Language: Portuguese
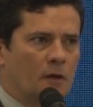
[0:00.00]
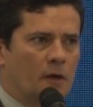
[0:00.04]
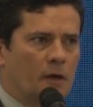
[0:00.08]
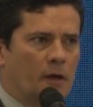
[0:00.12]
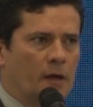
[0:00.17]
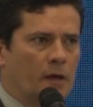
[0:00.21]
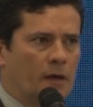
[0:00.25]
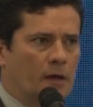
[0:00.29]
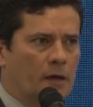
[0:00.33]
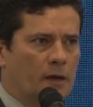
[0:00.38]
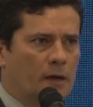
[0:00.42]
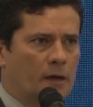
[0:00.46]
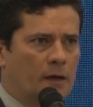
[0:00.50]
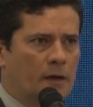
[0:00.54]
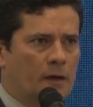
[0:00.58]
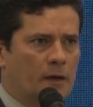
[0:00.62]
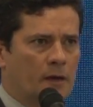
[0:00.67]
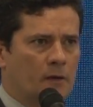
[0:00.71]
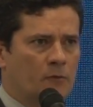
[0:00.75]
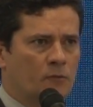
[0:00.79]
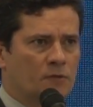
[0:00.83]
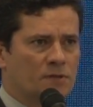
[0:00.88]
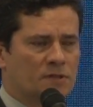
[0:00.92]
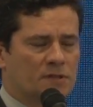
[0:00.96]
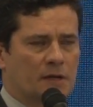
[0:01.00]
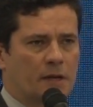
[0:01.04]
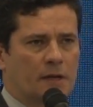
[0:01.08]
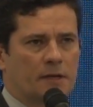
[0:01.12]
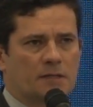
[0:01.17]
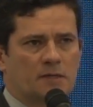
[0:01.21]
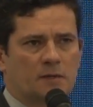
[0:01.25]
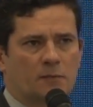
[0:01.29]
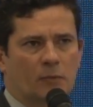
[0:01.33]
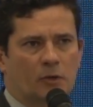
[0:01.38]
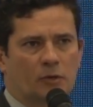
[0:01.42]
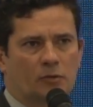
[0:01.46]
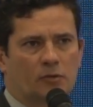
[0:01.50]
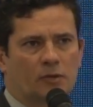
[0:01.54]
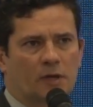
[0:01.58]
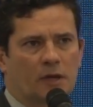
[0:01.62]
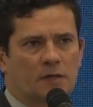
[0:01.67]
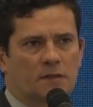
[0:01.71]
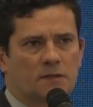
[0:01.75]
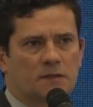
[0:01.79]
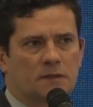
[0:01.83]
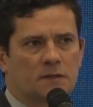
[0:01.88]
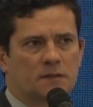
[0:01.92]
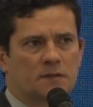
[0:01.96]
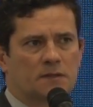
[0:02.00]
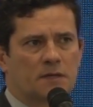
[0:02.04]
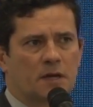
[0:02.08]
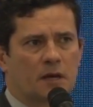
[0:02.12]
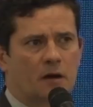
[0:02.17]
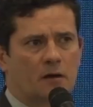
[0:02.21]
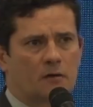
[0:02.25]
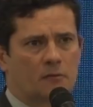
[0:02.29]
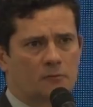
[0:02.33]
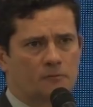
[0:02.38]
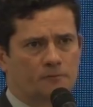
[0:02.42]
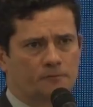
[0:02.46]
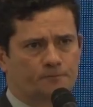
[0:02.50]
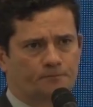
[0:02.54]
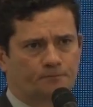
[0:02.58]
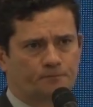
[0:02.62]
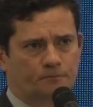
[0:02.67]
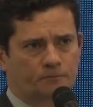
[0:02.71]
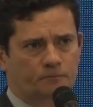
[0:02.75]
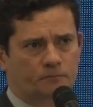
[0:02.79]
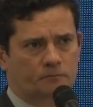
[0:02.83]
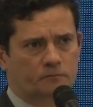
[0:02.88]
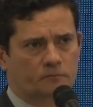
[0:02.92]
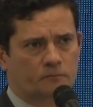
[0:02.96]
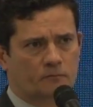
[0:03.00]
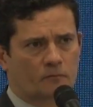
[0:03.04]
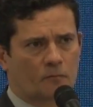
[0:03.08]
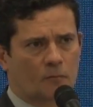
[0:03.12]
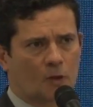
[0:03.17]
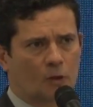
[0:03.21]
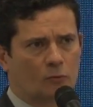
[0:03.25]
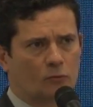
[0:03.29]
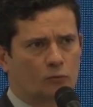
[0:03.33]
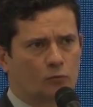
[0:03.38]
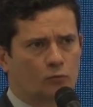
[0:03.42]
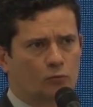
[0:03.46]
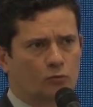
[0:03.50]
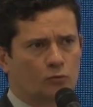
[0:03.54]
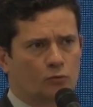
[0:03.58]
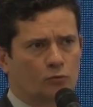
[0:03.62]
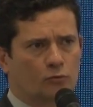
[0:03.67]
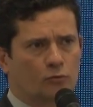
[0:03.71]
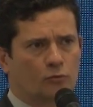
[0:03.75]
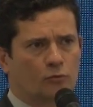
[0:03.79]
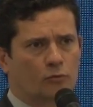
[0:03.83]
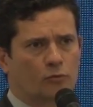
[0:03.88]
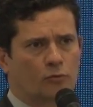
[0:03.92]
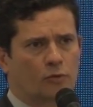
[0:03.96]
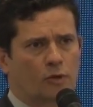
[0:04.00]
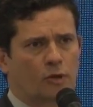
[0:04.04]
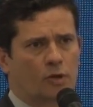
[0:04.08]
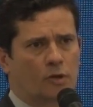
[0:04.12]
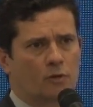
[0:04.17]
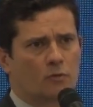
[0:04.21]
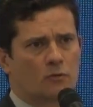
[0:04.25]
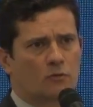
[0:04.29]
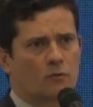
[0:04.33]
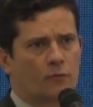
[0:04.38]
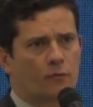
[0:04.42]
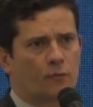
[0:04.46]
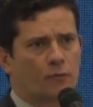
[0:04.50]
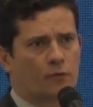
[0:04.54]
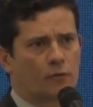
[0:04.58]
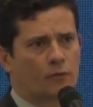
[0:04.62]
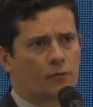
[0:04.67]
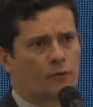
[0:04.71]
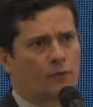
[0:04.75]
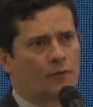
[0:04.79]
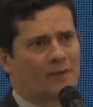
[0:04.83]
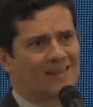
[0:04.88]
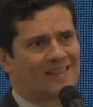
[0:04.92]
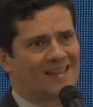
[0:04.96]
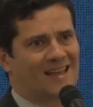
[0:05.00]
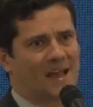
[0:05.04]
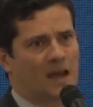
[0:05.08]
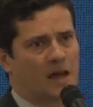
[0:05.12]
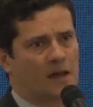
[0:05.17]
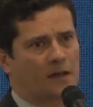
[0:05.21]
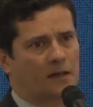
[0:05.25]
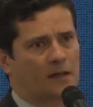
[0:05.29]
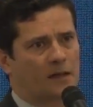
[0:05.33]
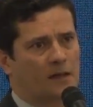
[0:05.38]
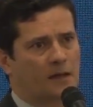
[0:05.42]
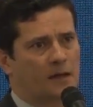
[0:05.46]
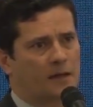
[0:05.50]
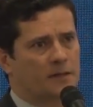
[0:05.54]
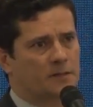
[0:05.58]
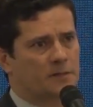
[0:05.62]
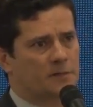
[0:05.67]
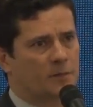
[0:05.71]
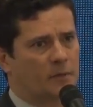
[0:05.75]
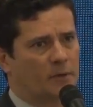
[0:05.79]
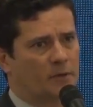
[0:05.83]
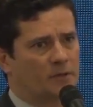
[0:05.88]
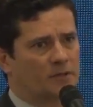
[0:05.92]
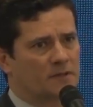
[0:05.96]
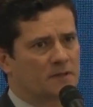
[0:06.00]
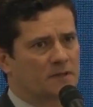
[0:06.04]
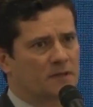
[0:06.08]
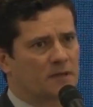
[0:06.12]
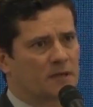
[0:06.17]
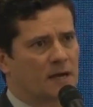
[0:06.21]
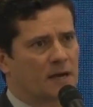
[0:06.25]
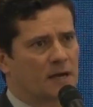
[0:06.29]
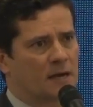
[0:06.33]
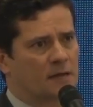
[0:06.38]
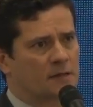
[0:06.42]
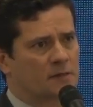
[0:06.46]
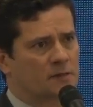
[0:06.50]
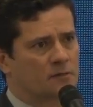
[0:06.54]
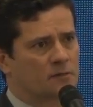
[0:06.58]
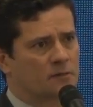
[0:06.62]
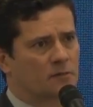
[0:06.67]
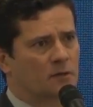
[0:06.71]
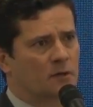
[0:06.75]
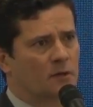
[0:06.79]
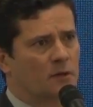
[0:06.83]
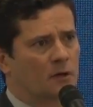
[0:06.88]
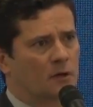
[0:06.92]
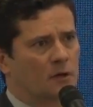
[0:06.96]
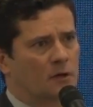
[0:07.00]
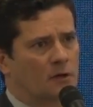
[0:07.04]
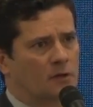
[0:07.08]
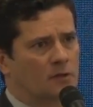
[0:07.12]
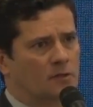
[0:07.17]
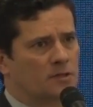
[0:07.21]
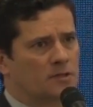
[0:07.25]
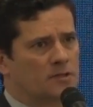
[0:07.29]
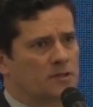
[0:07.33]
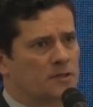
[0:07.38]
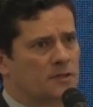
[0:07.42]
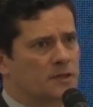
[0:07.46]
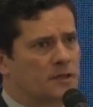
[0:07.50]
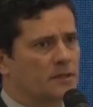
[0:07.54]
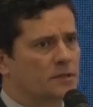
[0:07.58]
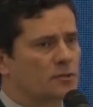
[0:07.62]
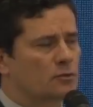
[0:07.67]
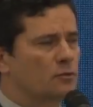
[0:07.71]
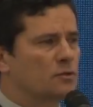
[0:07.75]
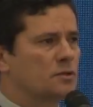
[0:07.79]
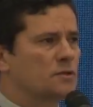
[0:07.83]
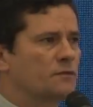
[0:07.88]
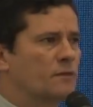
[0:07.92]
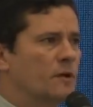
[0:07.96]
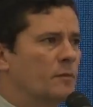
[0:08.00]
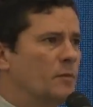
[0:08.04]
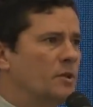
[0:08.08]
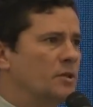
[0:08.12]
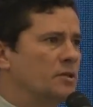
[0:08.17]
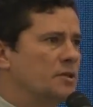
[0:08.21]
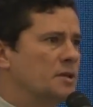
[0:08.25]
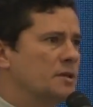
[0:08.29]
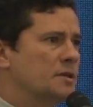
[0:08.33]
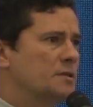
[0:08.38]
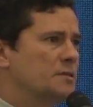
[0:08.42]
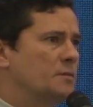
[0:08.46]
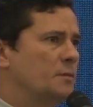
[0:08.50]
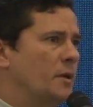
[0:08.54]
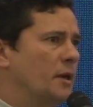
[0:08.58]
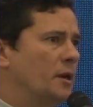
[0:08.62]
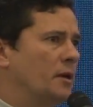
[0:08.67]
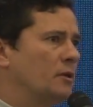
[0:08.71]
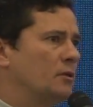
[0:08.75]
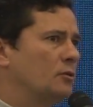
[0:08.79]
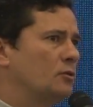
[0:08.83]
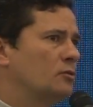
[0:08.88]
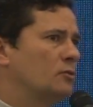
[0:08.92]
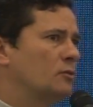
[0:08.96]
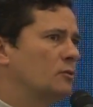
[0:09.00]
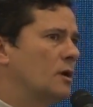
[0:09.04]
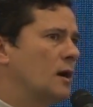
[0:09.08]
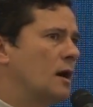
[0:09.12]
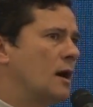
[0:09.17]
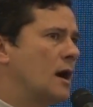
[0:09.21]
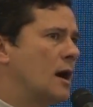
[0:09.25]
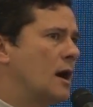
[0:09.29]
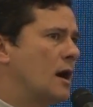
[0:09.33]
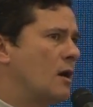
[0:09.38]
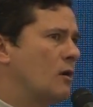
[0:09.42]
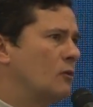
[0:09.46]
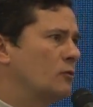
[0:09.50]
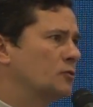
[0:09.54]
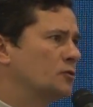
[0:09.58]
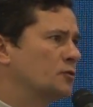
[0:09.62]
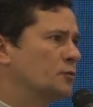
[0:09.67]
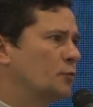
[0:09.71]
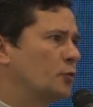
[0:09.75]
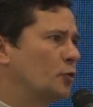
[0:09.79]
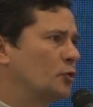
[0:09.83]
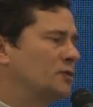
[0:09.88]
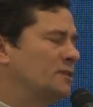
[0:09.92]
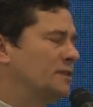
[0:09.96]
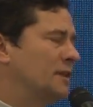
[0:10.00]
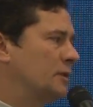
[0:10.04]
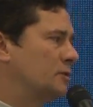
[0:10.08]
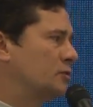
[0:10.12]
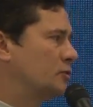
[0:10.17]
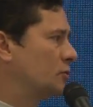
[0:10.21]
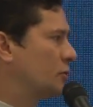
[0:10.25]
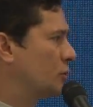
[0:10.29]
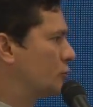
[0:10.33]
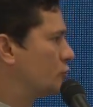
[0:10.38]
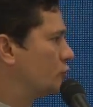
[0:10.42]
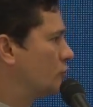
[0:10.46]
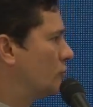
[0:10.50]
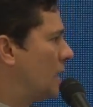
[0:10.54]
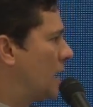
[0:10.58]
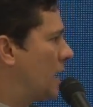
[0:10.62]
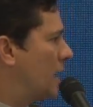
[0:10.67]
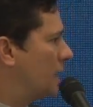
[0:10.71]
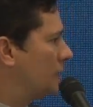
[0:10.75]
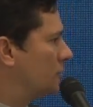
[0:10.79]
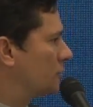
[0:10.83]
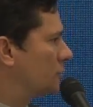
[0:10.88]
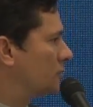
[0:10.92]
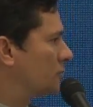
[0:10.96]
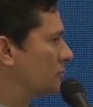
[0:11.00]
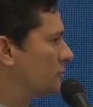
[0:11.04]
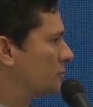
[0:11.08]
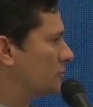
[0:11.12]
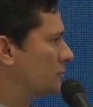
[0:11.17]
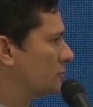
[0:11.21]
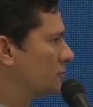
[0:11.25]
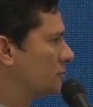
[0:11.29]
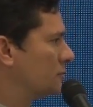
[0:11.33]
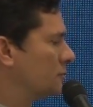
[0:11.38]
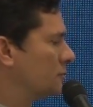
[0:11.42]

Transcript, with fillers: É um esclarecimento que é essencial. Tudo o que eu for falar aqui a respeito desse caso diz exclusivamente respeito aos processos já julgados.